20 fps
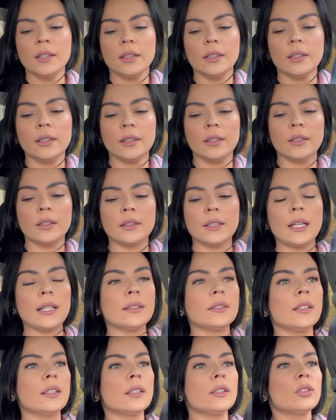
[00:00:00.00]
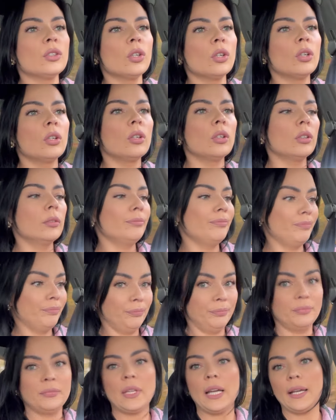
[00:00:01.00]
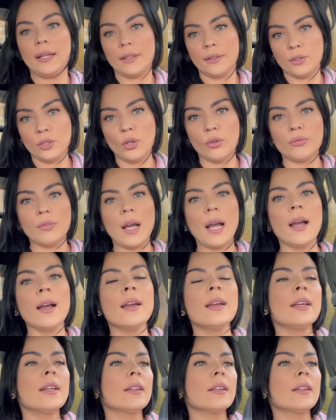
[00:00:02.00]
E, jadę do Tarnowa.